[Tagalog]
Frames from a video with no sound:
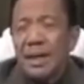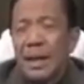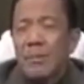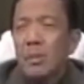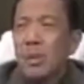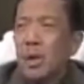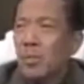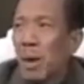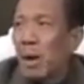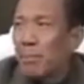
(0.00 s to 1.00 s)
Tapos
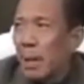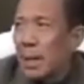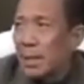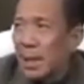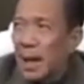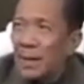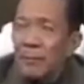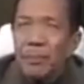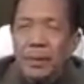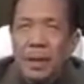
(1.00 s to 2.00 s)
meron pang pakanta
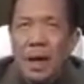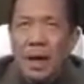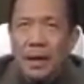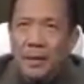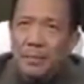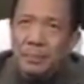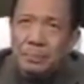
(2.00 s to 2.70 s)
na